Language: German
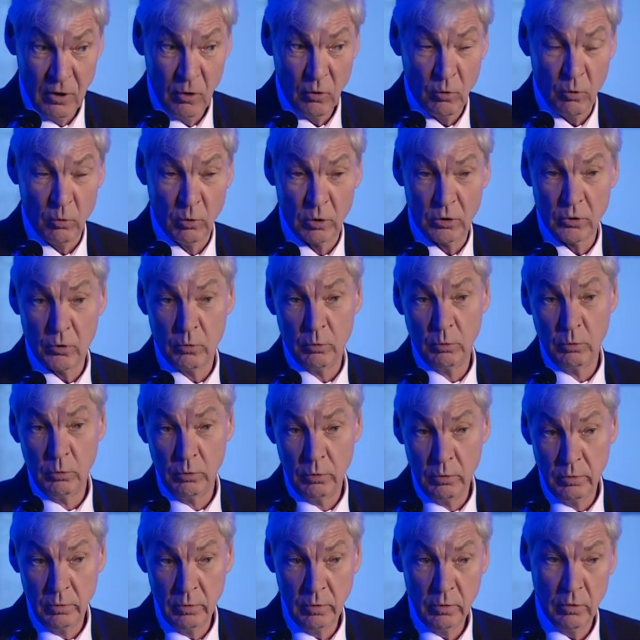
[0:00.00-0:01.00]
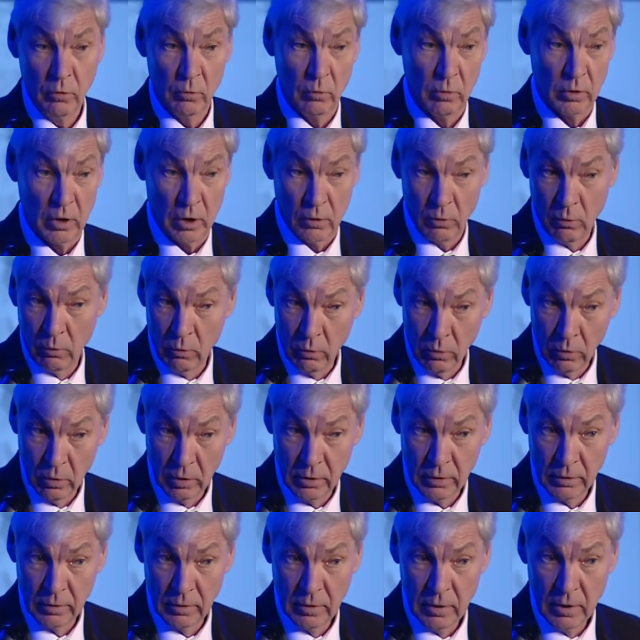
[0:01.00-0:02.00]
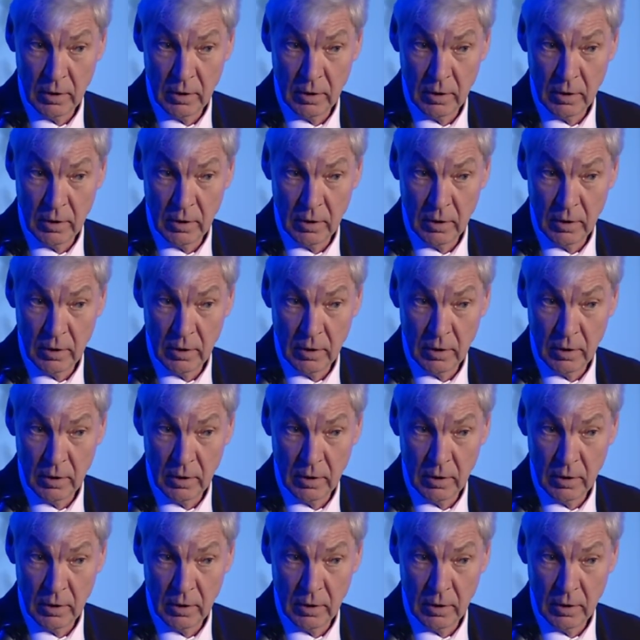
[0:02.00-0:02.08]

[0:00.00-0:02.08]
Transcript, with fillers: rot-grün oder rot,